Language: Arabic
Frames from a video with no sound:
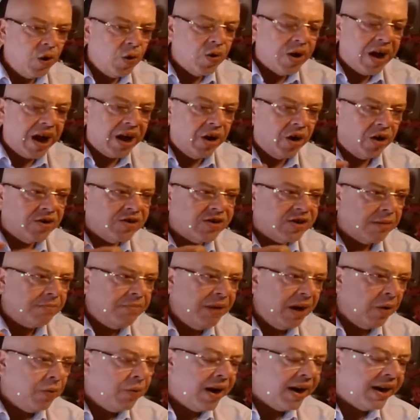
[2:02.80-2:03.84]
وكان عنصر
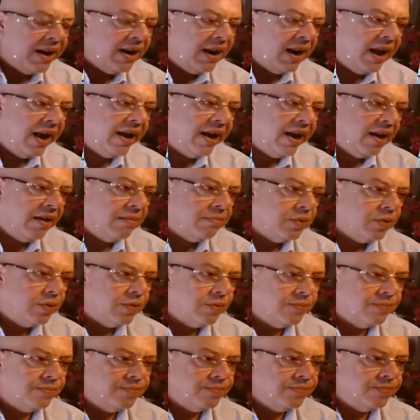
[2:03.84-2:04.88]
محوري الله يرحمه
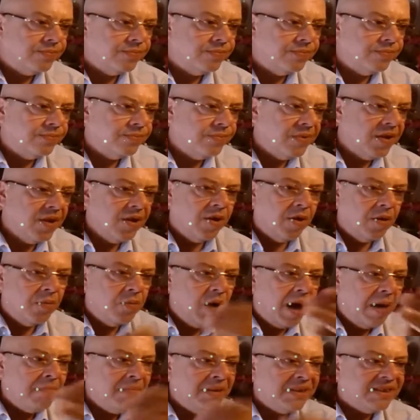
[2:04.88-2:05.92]

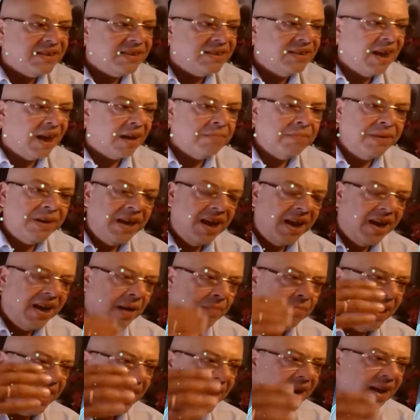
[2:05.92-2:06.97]
ومحمد الصديق بن يحيى
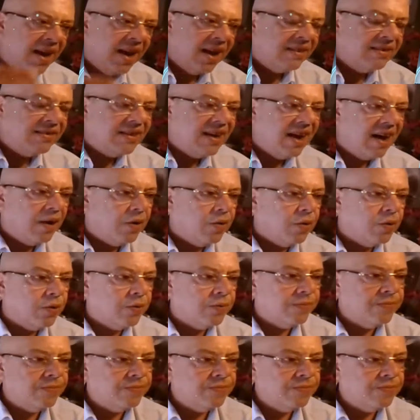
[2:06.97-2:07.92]
بالحين كان تاعو